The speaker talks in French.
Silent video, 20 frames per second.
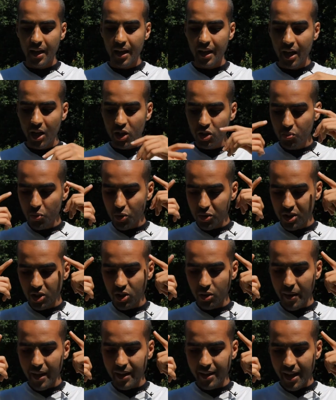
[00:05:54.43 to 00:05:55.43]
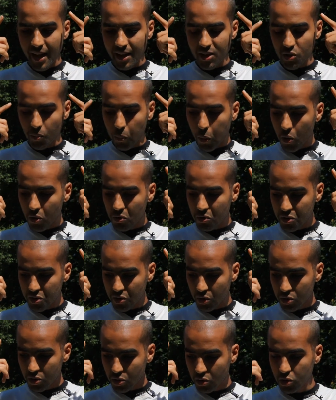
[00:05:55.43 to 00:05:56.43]
et je me dis dans ma tête, je prends
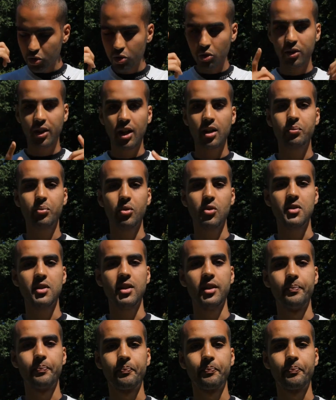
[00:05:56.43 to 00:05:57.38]
conscience que je suis en train de penser.